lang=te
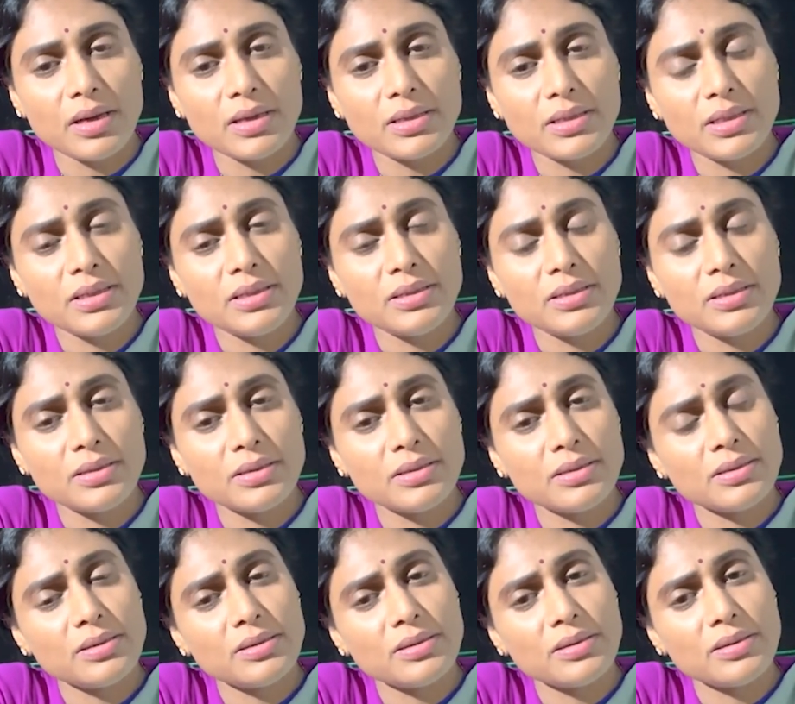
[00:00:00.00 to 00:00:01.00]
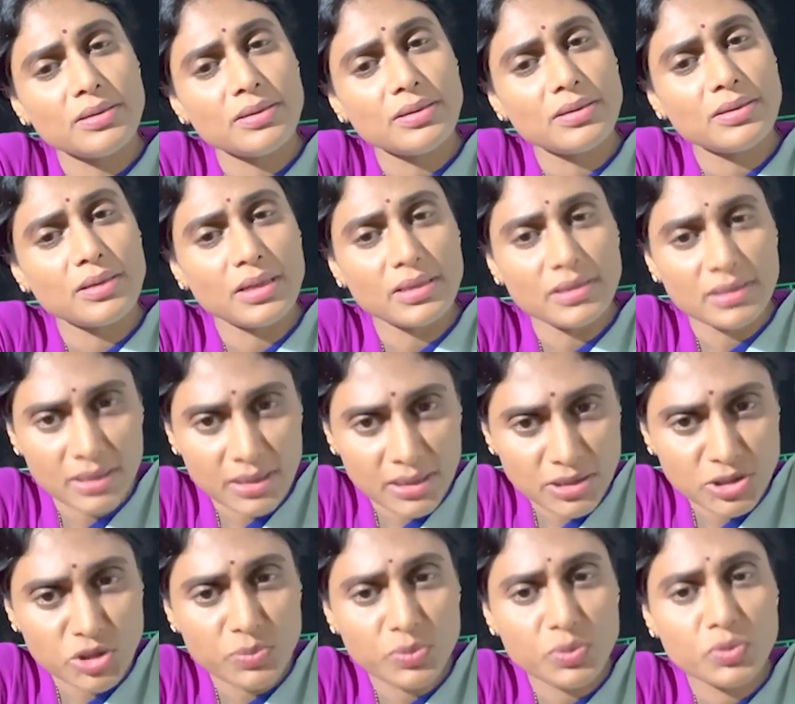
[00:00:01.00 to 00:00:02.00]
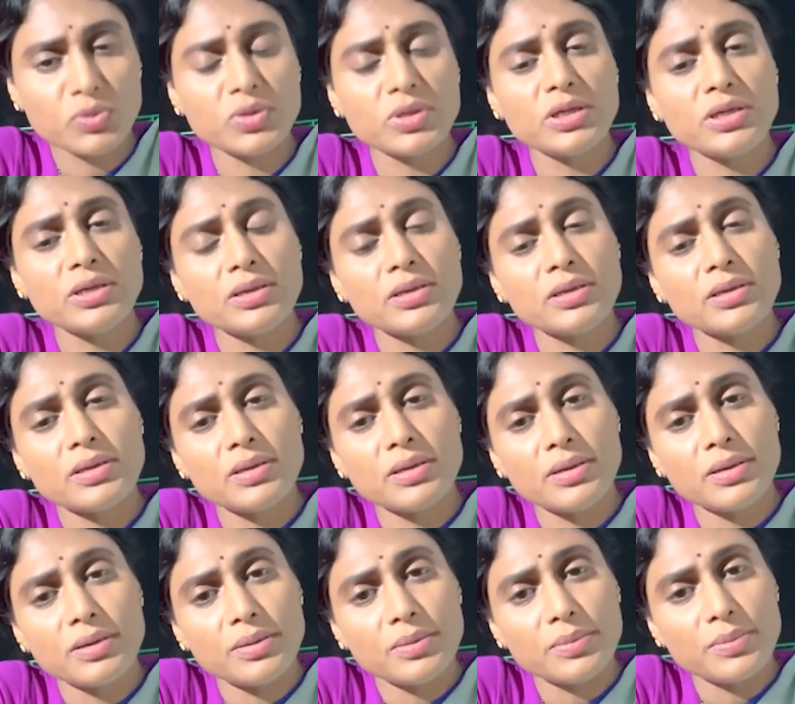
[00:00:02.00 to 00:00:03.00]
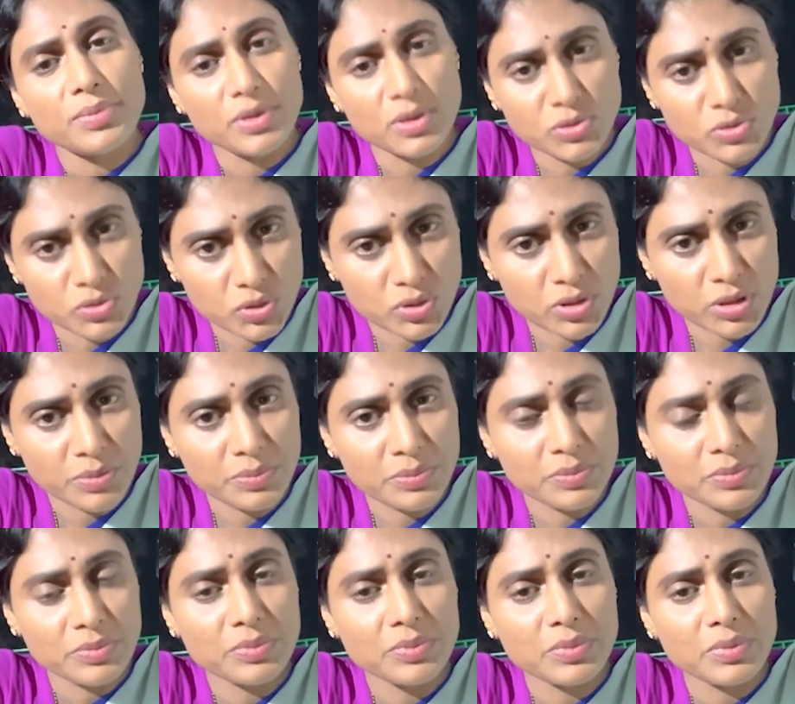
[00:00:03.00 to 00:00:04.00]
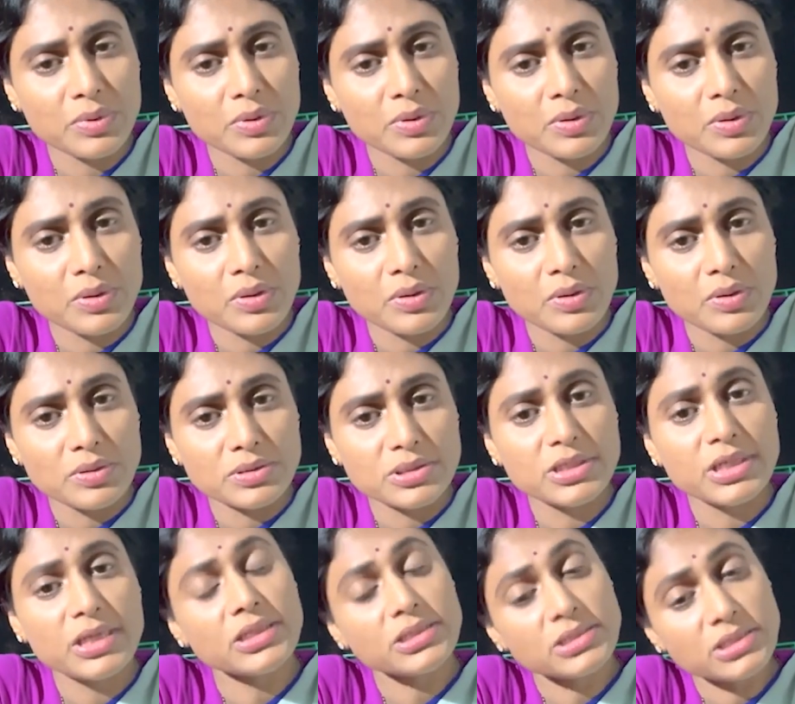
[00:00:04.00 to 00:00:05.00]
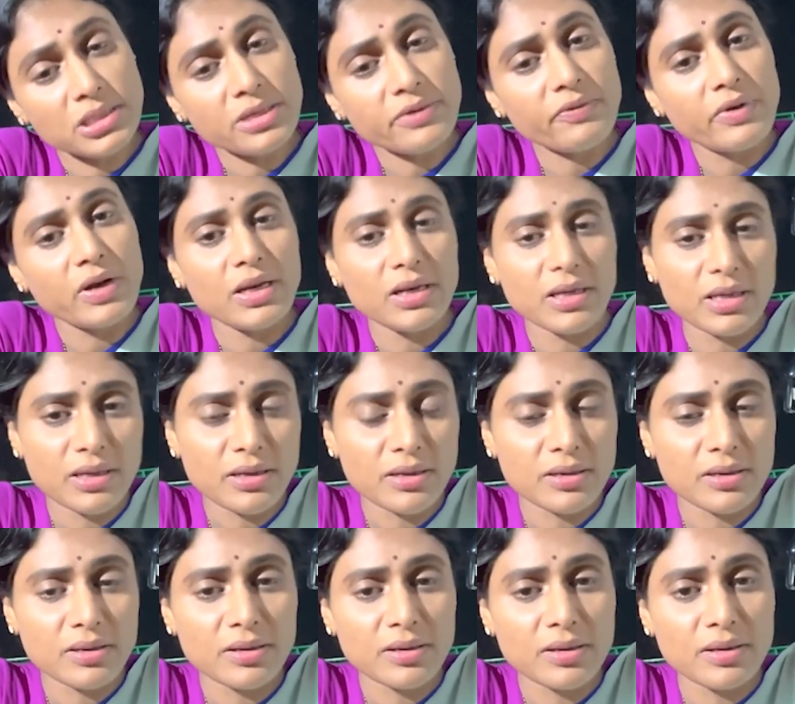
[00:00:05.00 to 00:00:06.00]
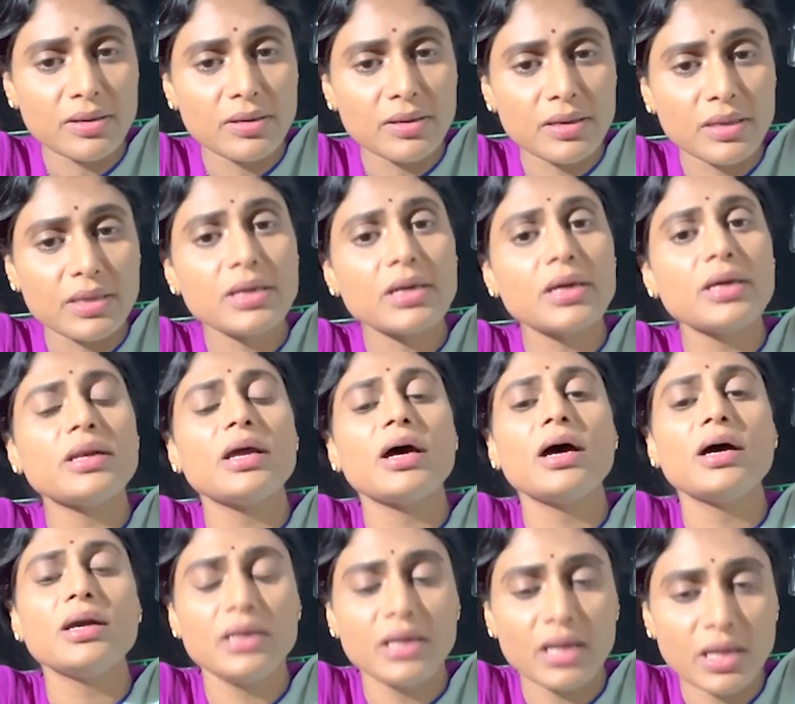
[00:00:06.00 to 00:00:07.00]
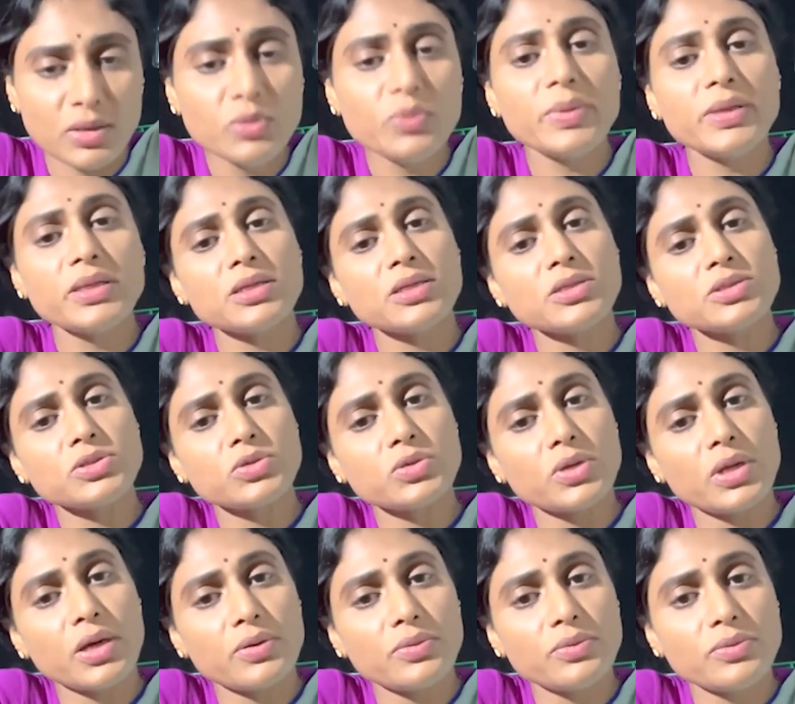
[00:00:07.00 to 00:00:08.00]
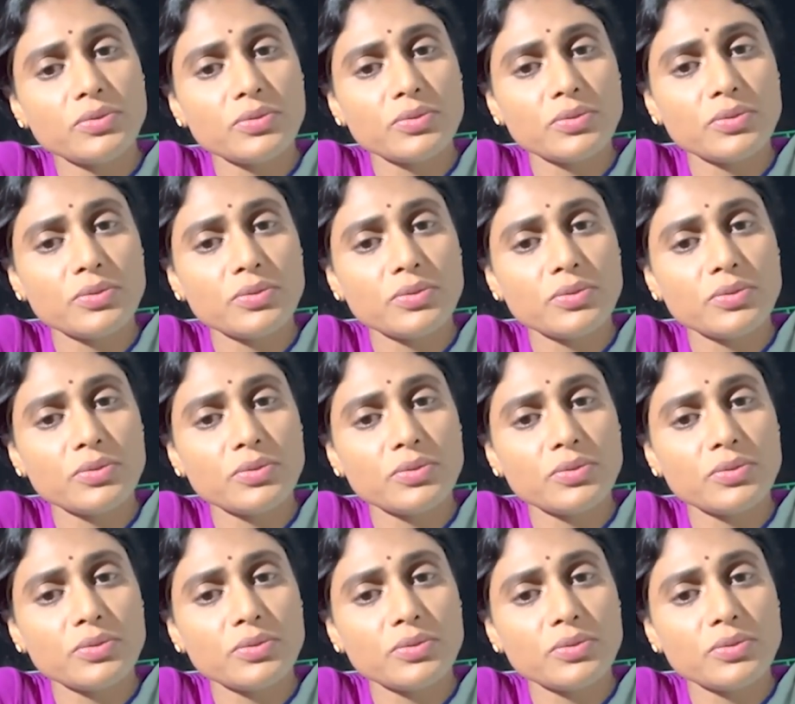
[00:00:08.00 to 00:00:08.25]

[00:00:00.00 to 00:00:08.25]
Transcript: అని నా దగ్గర చెప్పుకుని ప్రస్తుతం చేసిన వాళ్ళే ఇంకా నా నన్ను బెదిరిస్తున్నారు